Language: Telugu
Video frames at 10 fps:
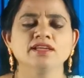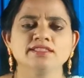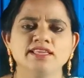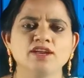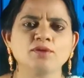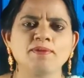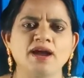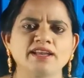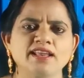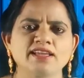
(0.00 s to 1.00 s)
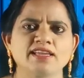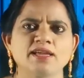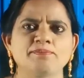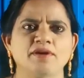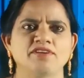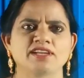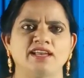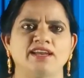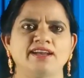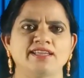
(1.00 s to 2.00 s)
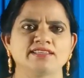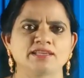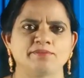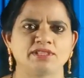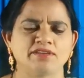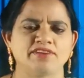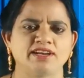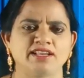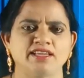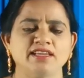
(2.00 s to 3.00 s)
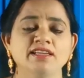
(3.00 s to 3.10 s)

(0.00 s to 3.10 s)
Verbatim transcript: తెలుగు పాఠాలకి పవన్ కళ్యాణ్కి సంబంధం ఏంటి